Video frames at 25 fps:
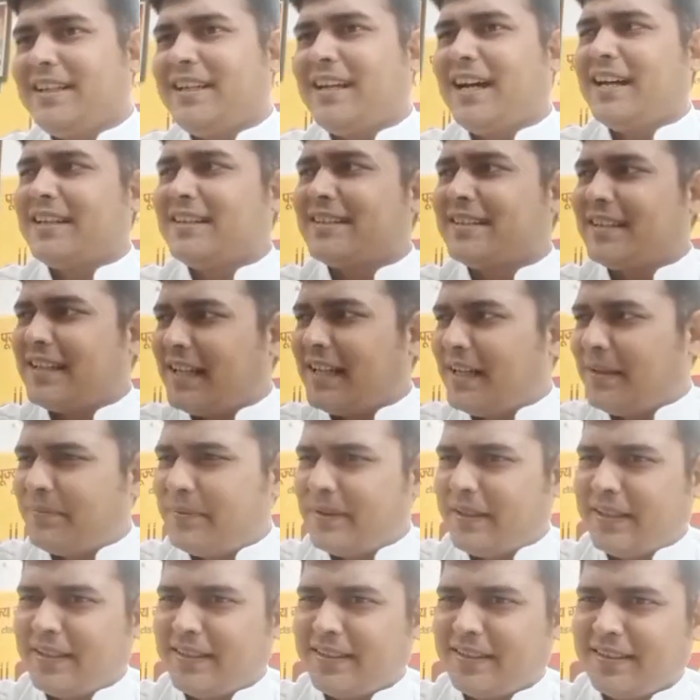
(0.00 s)
नीलांजना
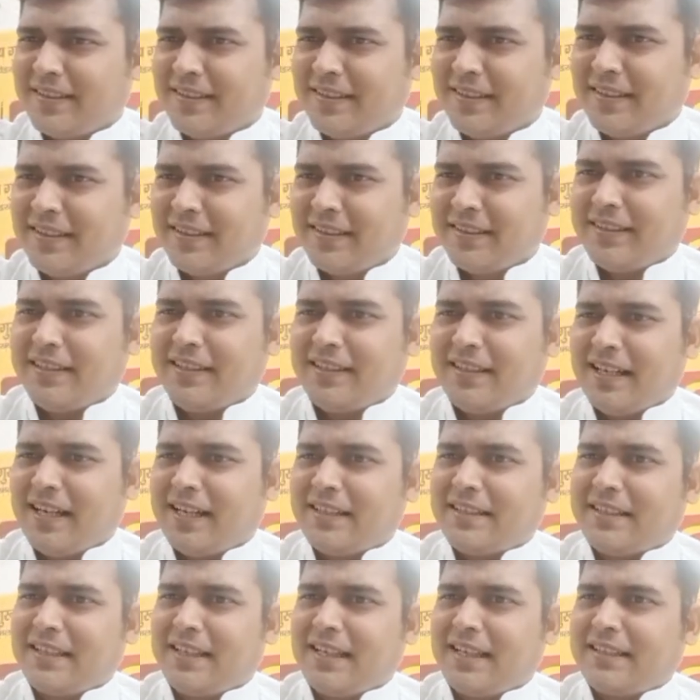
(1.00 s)
पे
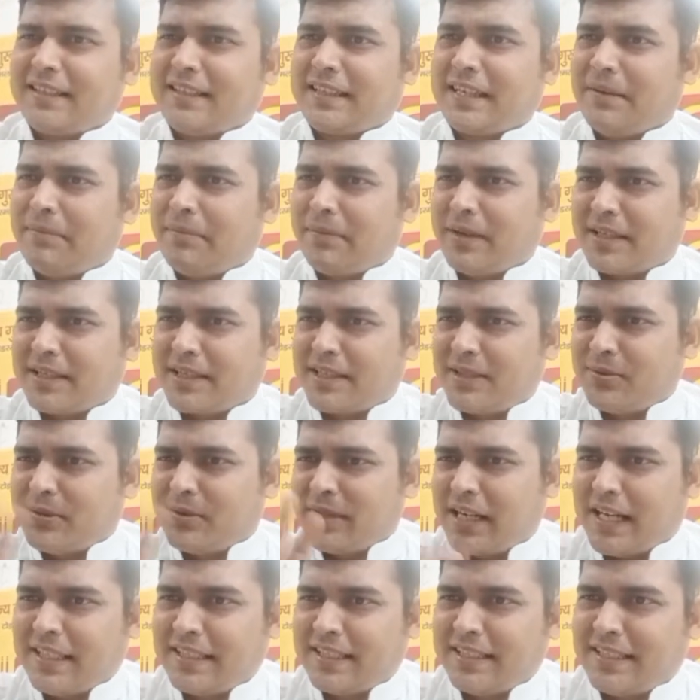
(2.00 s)
नीलांजना क्या मरते
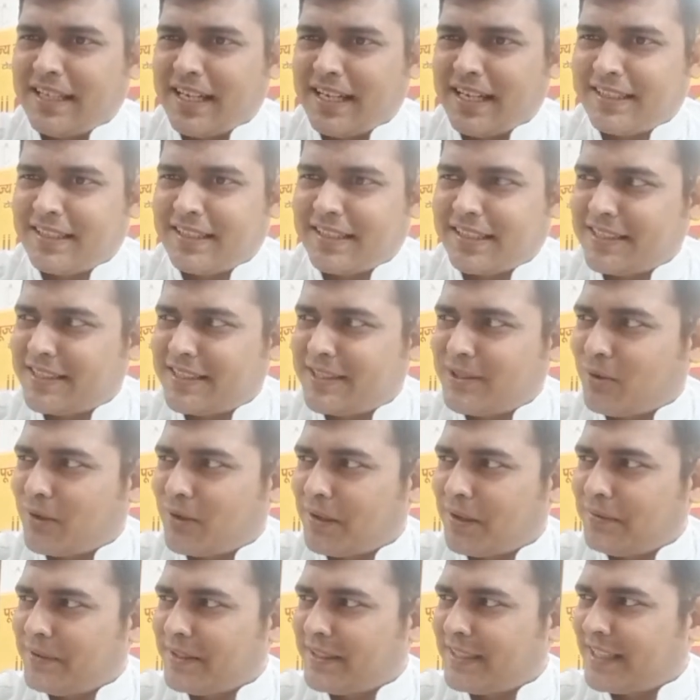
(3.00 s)
हुए आदिनाथ ने किसी को
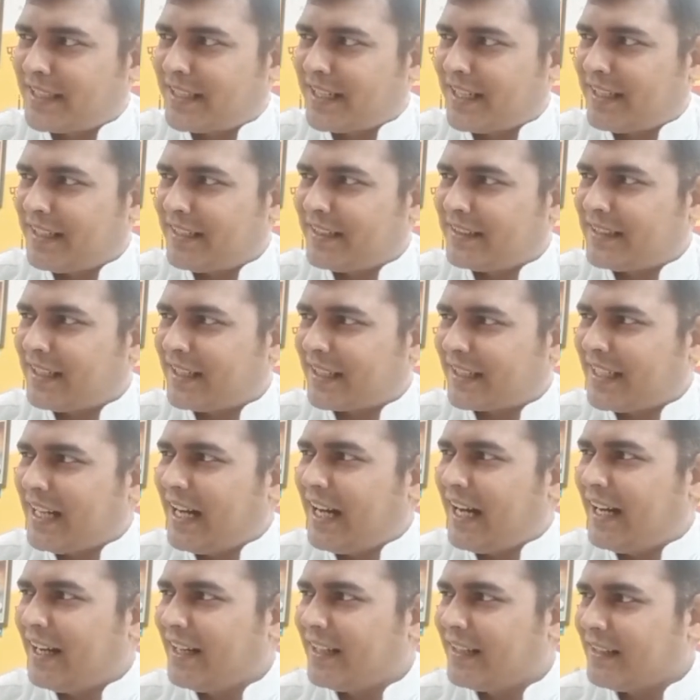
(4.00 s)
कभी देखा नहीं था
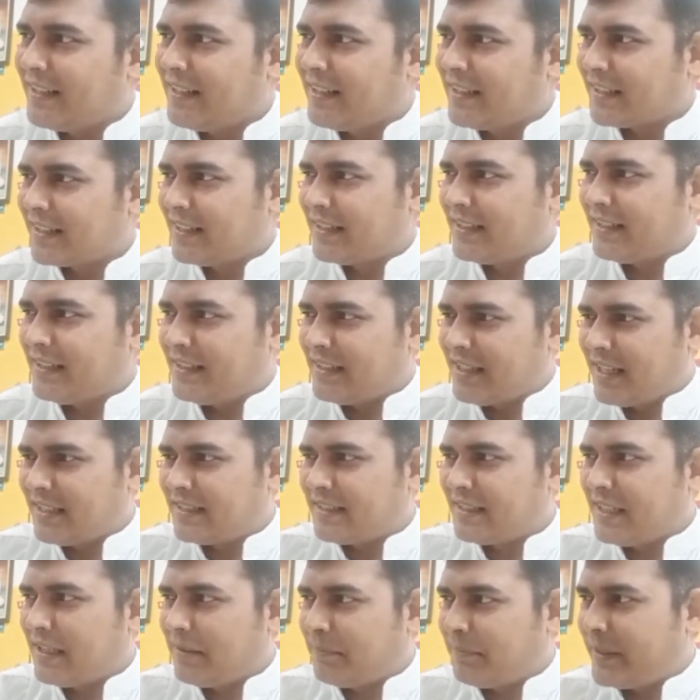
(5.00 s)
क्या कि
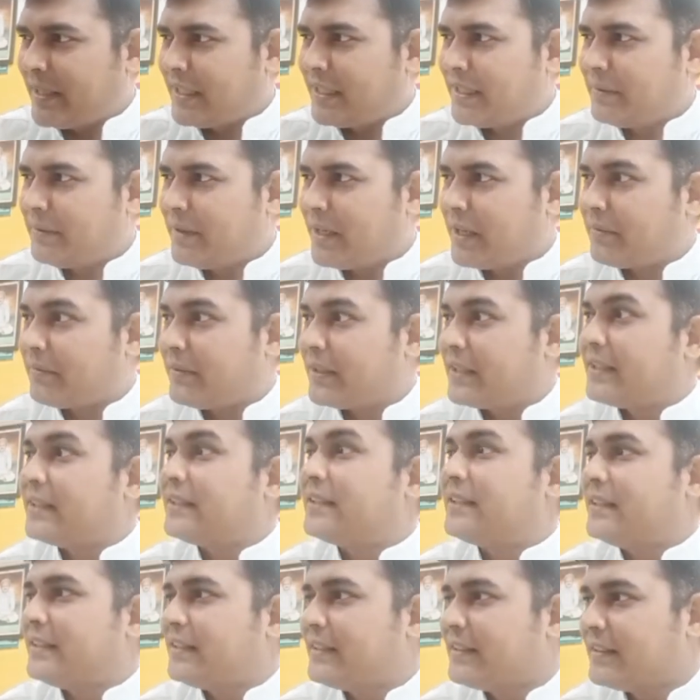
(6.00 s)
नीलांजना पहली बार मरी
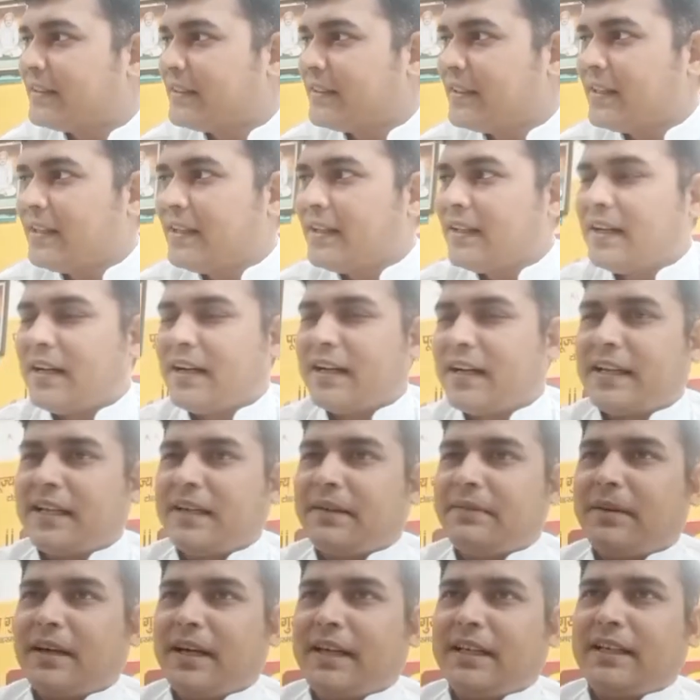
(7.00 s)
थी
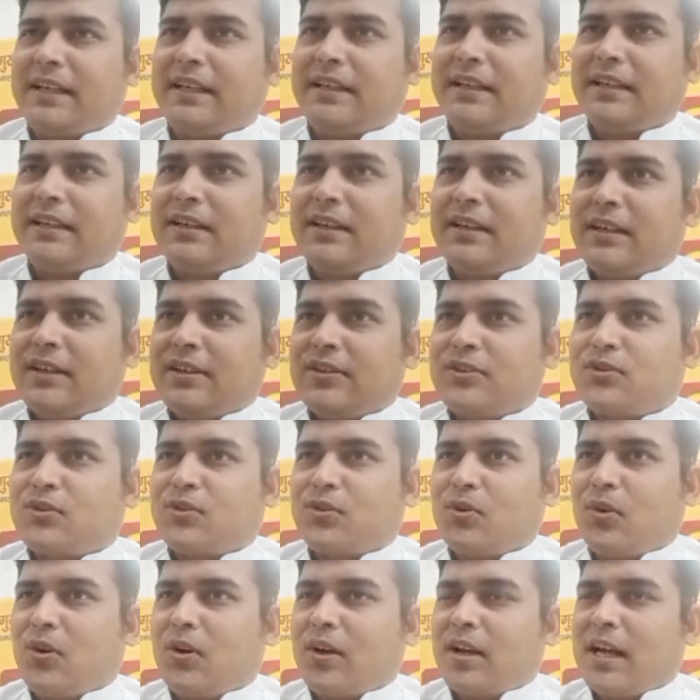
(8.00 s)
अरे भाई
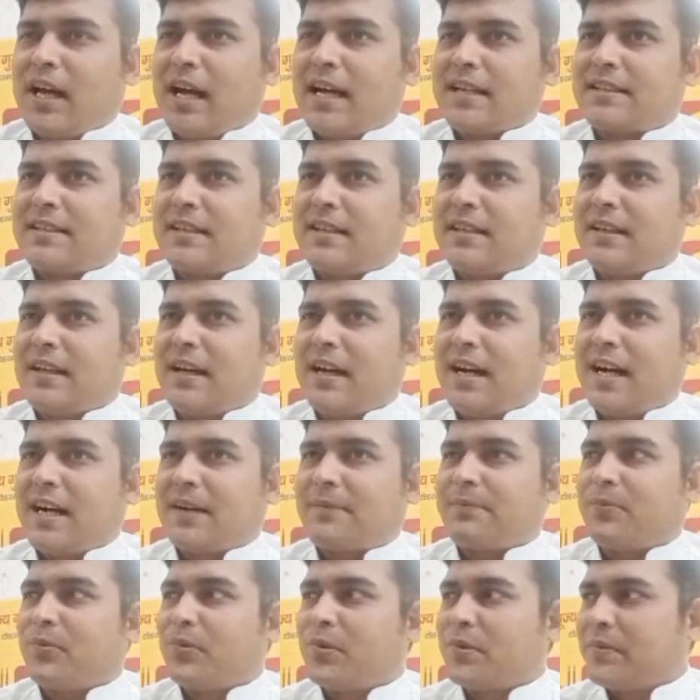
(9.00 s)
चौरासी
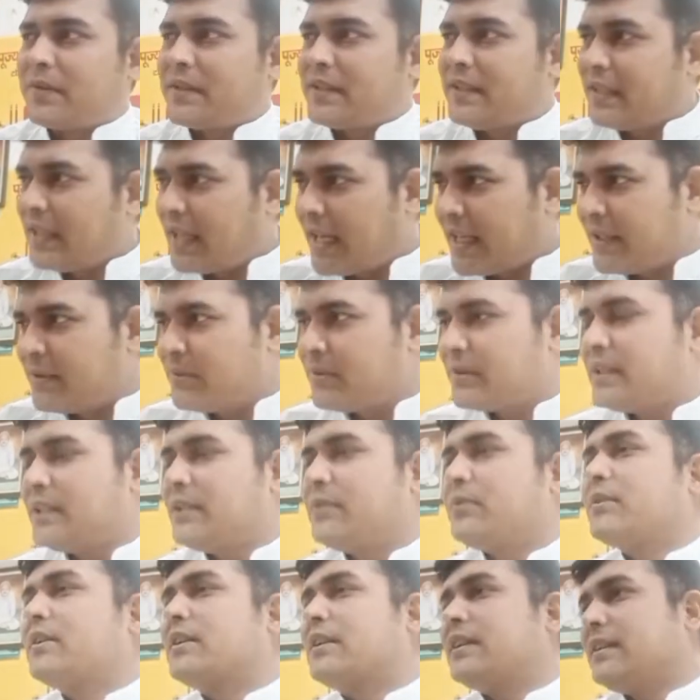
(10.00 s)
लाख पूर्व की आयु
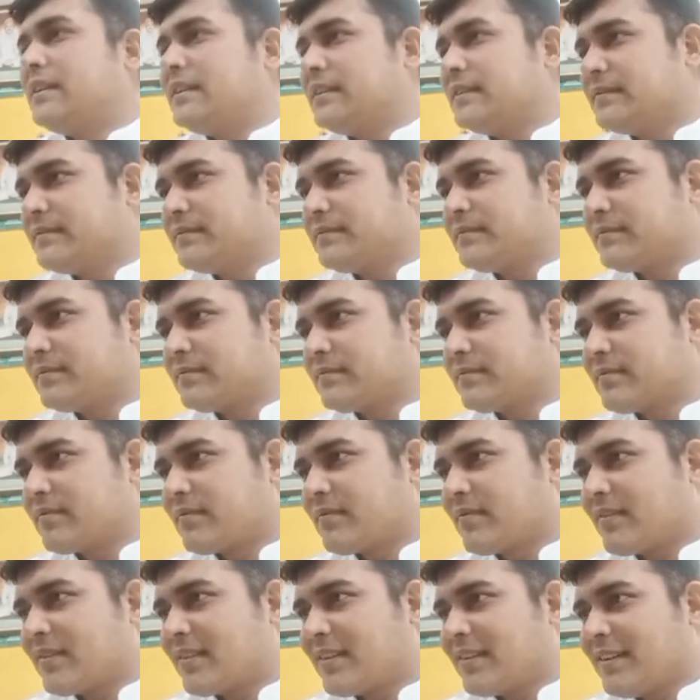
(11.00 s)
थी उनकी
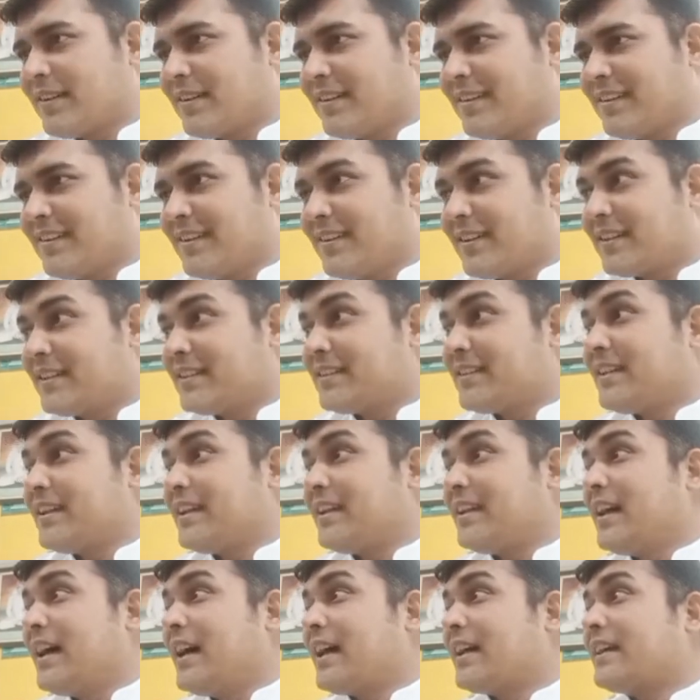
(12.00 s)

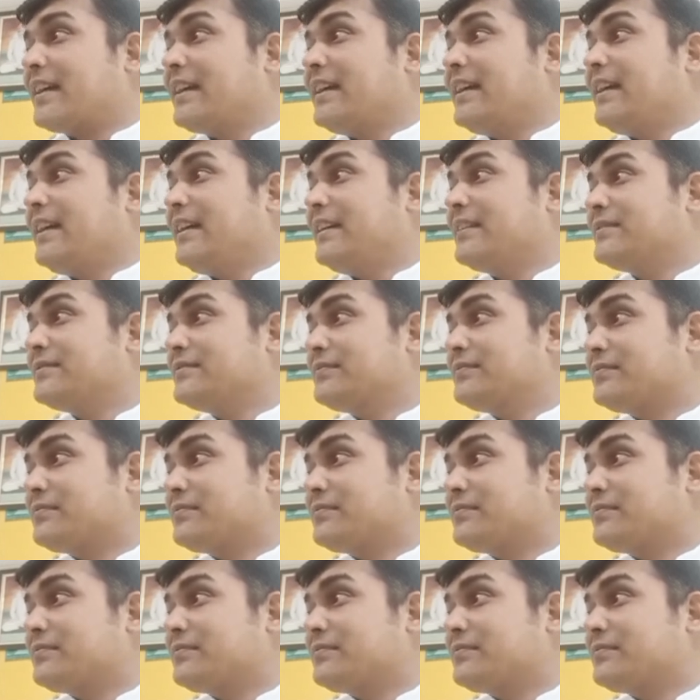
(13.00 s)
कितने लाख की